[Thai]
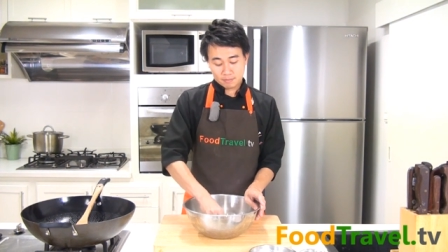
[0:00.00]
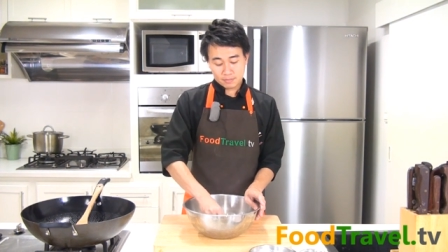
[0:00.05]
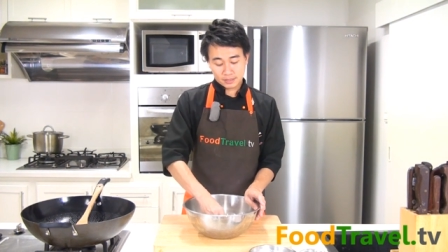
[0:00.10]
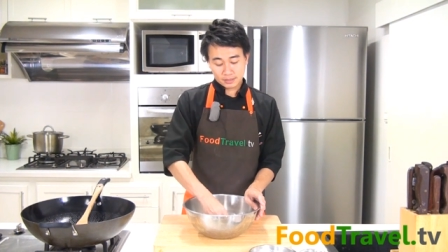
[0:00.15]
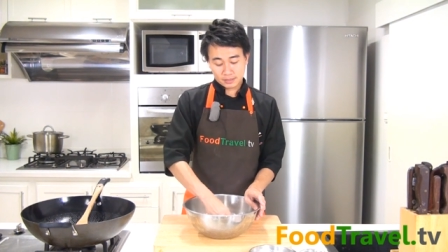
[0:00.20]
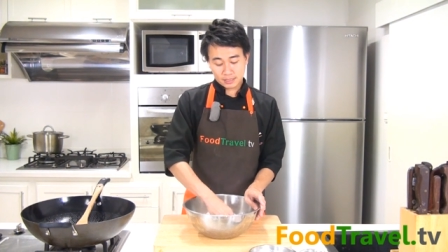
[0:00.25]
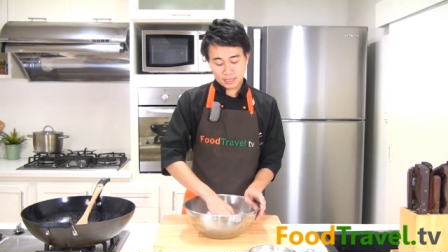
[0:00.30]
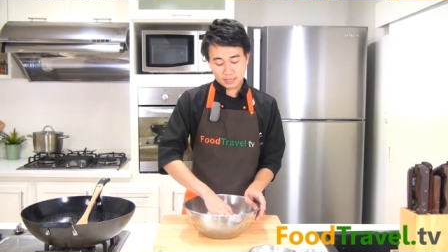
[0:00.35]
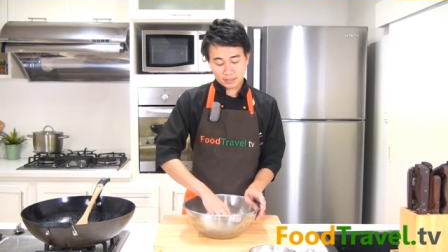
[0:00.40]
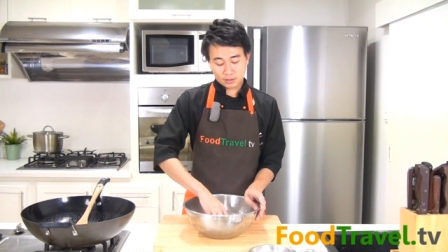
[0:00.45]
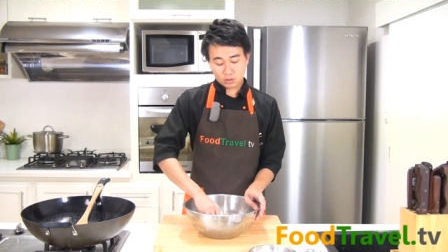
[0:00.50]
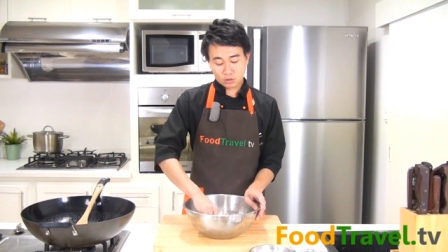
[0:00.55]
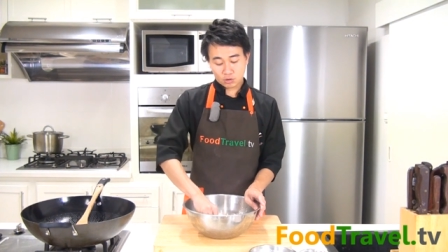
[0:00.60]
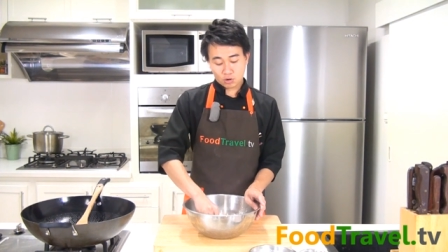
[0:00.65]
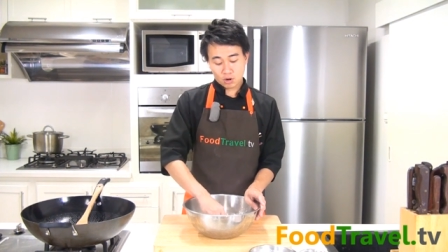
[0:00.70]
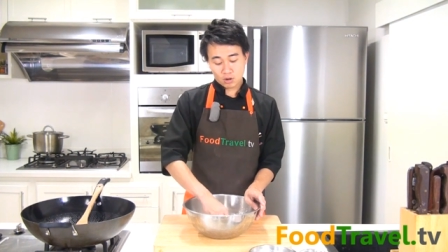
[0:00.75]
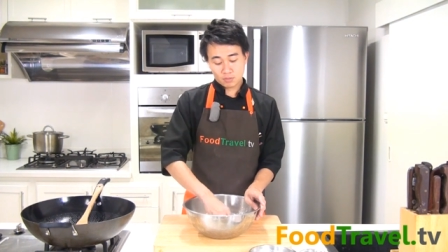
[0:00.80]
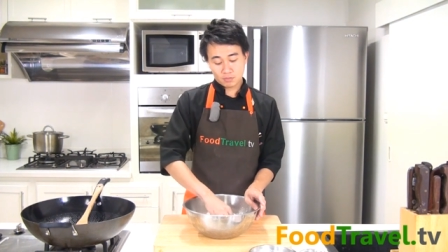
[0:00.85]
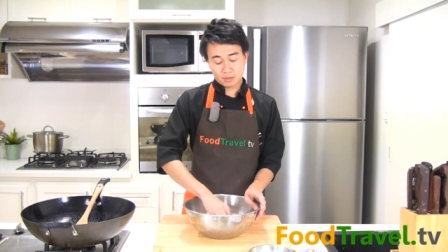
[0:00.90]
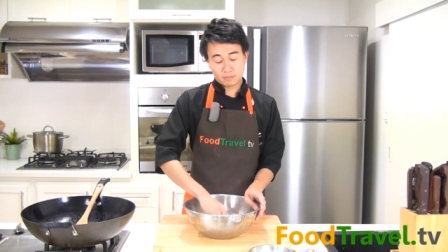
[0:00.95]
มันจะค่
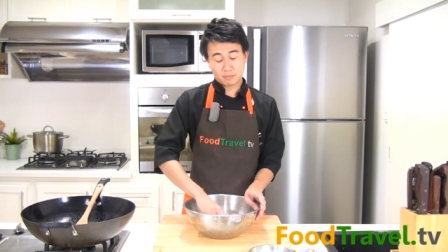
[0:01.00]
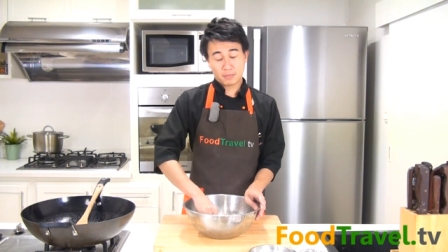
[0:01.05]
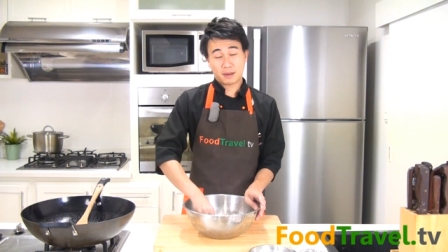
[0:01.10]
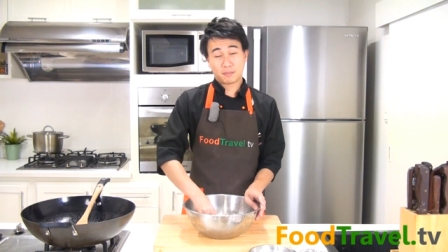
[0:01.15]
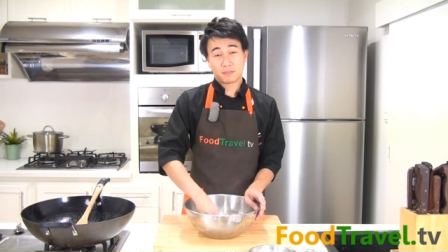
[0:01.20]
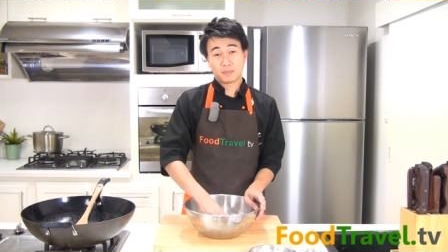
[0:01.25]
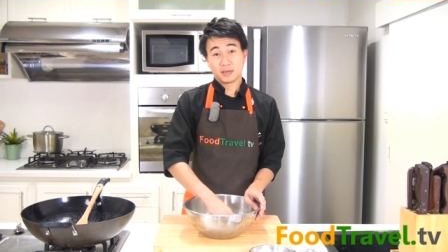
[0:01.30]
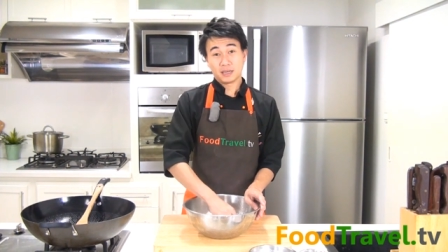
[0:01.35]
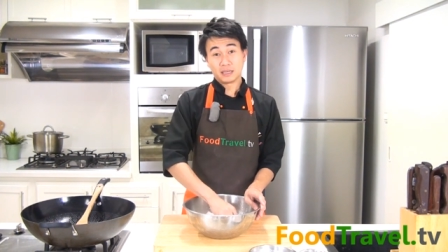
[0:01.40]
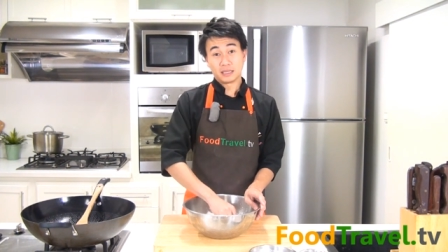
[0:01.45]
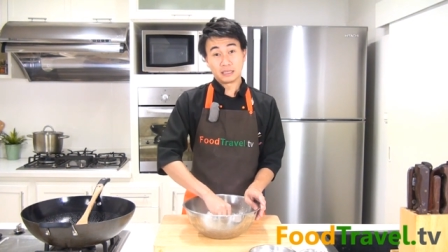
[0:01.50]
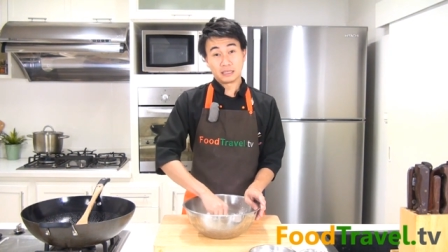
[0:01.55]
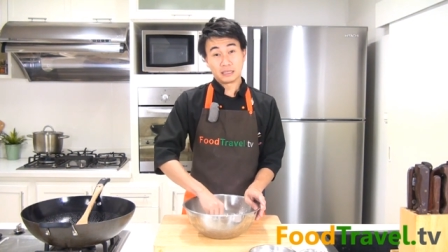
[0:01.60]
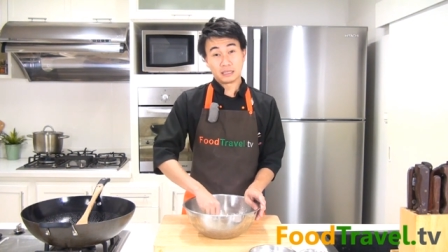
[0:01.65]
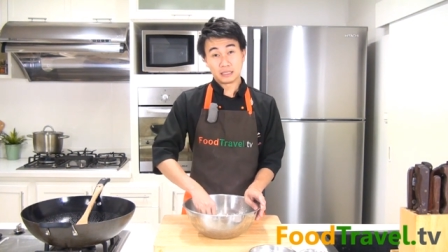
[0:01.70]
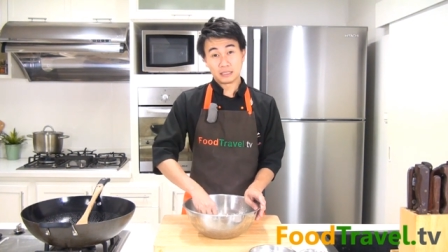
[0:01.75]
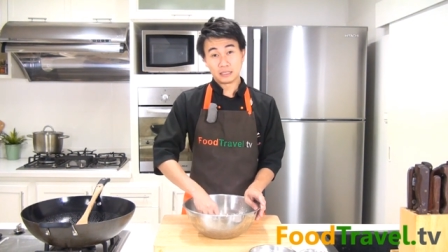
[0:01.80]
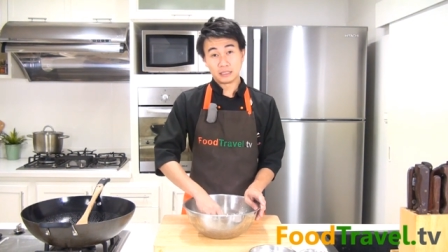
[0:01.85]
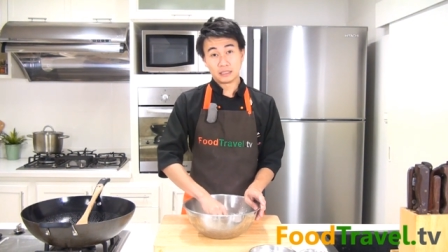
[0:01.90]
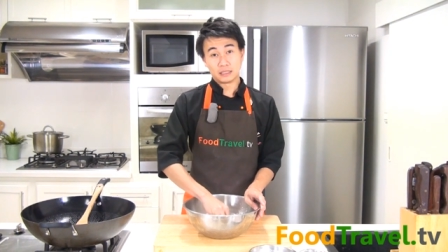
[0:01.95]
อยๆเหมือนแบบ
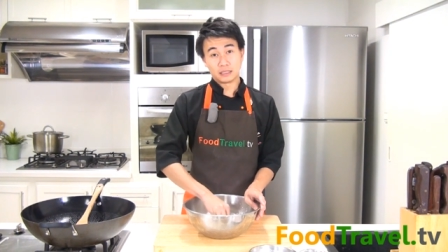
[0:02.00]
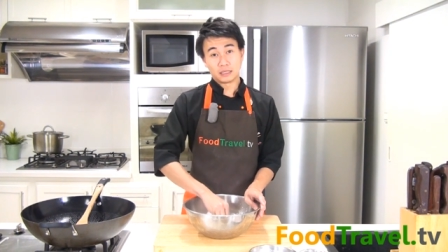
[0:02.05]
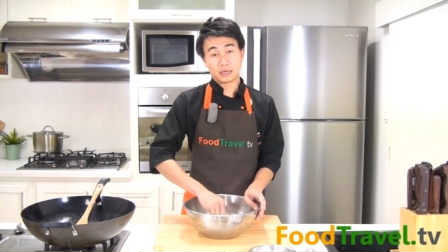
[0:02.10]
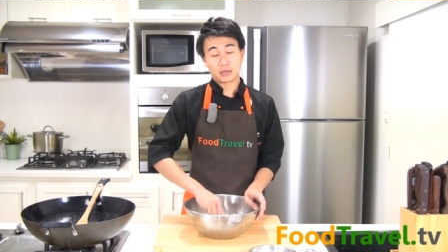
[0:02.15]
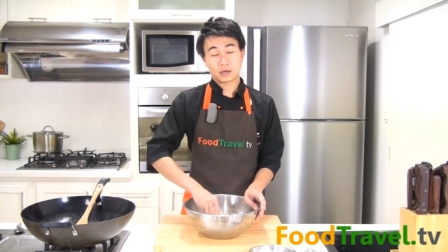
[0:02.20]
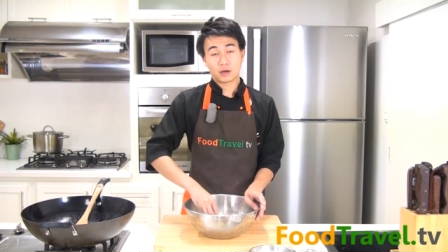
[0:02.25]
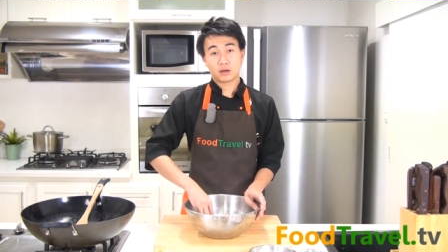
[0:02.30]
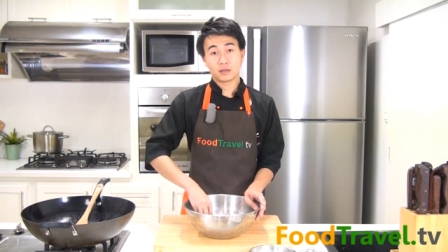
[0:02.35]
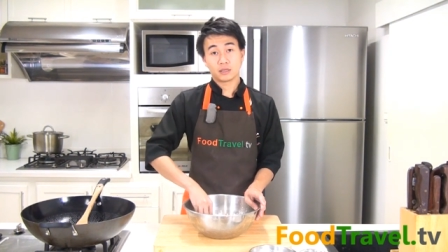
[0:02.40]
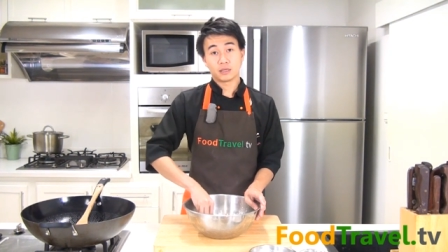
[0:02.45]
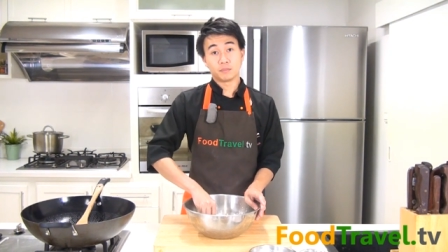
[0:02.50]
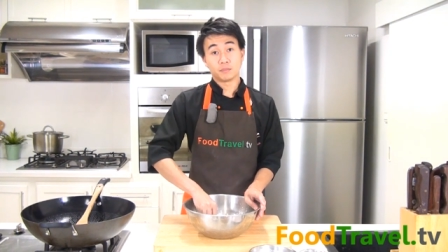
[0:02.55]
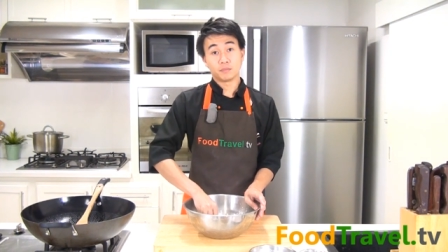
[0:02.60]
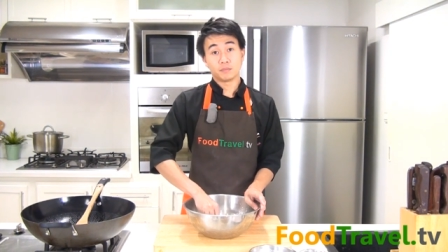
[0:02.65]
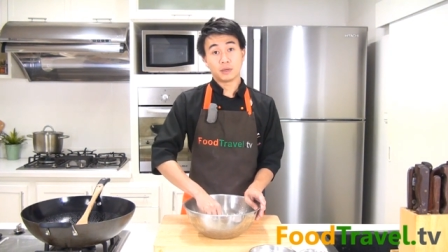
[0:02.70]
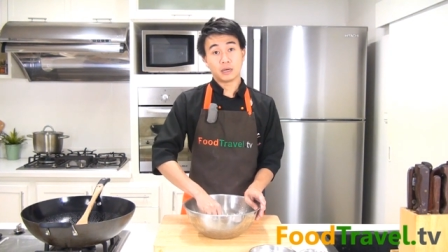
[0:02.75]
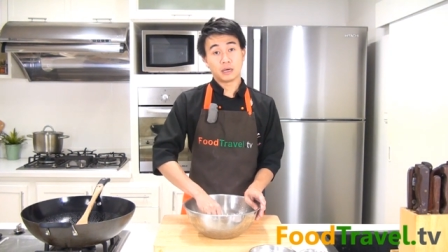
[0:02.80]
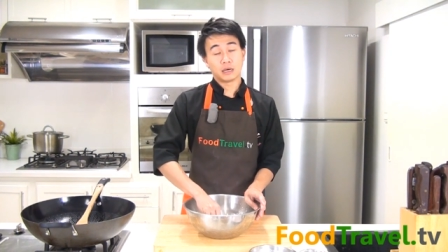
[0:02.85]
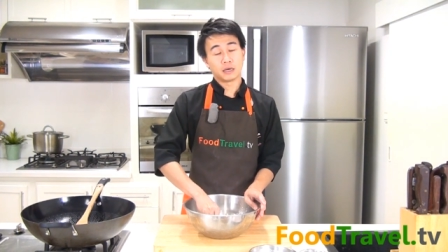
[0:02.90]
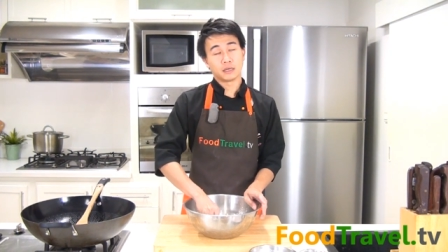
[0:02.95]
หนืดๆแล้วก็
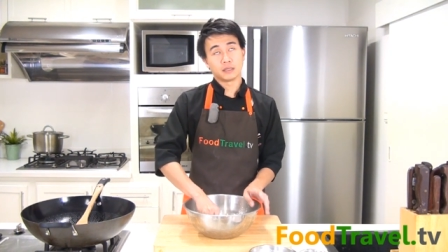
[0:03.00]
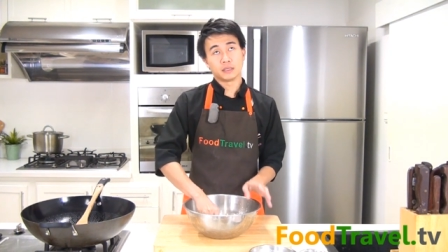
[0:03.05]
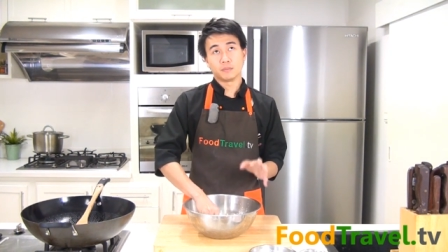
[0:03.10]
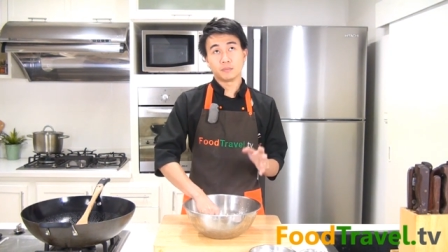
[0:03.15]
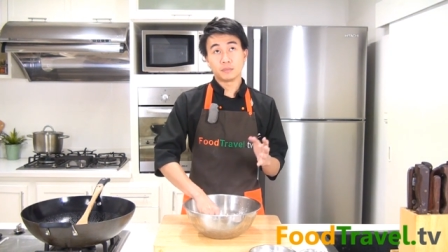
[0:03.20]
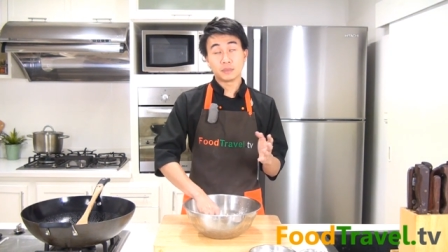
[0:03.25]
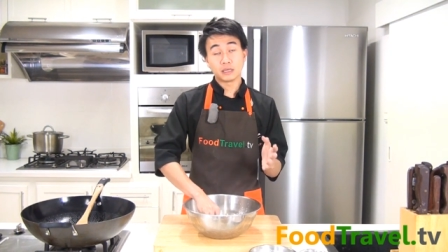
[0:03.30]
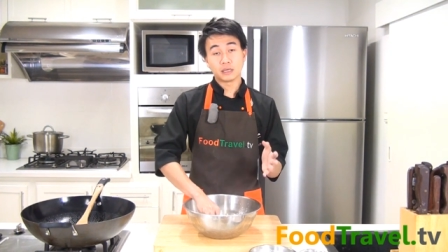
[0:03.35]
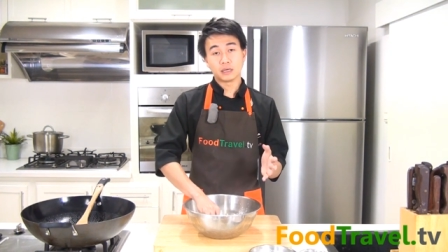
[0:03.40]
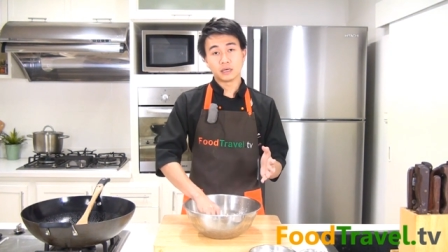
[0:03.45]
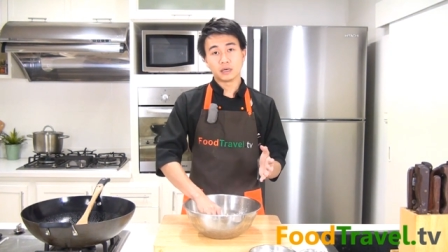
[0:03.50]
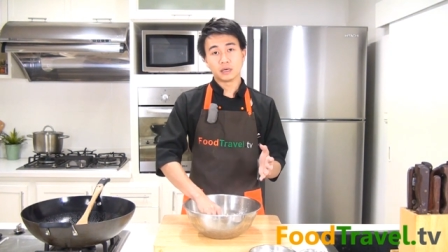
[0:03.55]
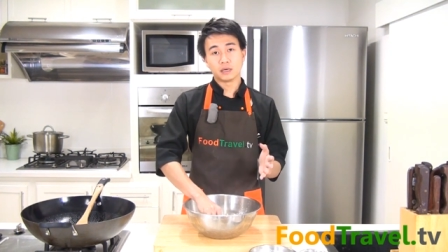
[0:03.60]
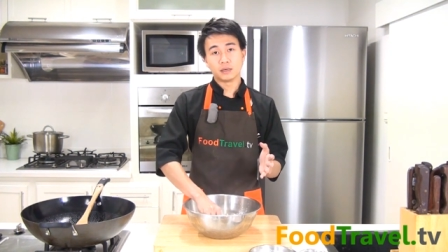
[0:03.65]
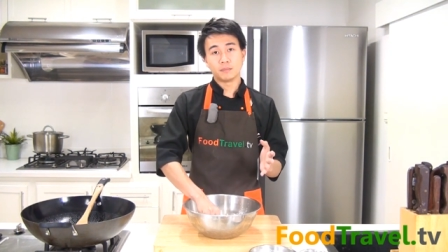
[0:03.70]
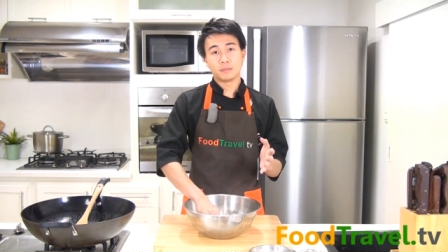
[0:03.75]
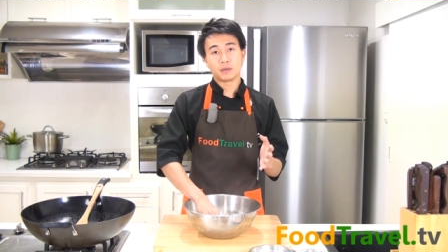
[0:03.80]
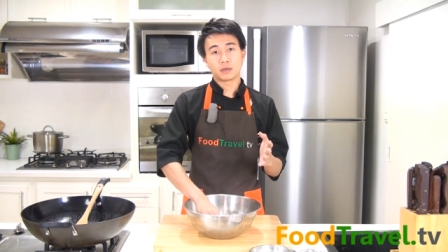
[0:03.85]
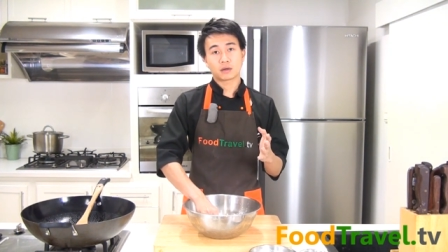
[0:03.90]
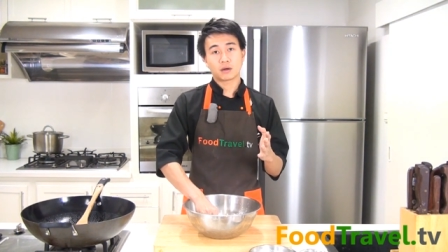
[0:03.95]
เยิ้มเยิ้
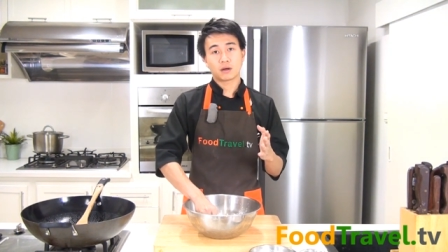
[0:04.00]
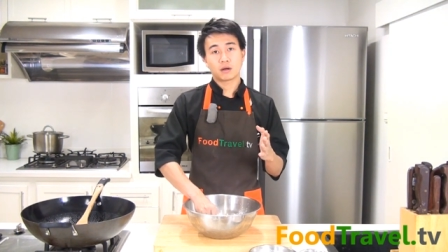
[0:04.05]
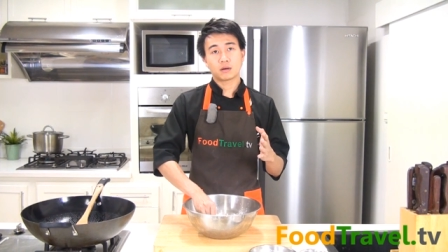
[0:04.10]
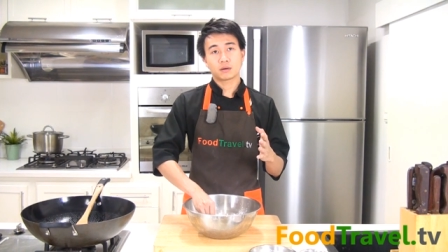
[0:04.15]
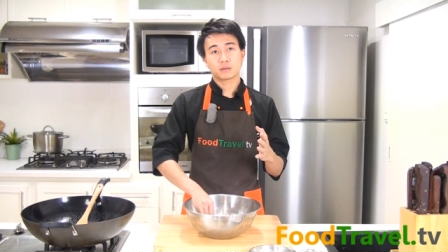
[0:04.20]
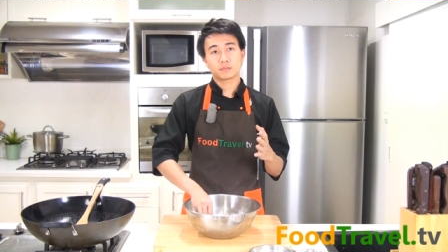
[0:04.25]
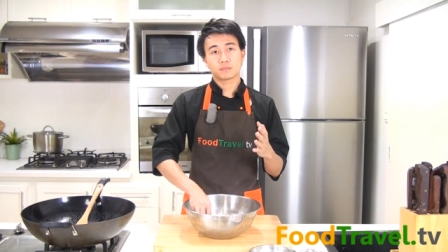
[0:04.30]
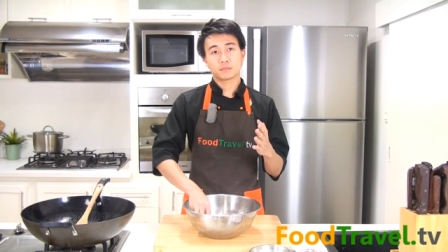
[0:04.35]
มแล้วก็